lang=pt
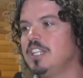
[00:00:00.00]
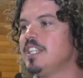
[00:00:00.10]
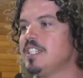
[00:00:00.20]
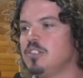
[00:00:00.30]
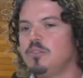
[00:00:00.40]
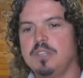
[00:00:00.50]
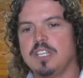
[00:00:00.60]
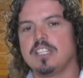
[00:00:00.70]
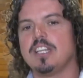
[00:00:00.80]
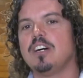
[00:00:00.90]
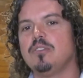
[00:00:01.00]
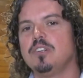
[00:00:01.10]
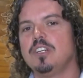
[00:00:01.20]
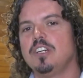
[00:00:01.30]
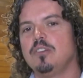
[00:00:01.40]
relação
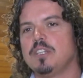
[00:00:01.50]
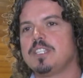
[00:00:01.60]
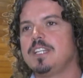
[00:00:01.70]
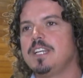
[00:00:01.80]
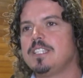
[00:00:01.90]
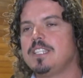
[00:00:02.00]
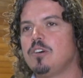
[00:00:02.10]
ambiental com as crianças.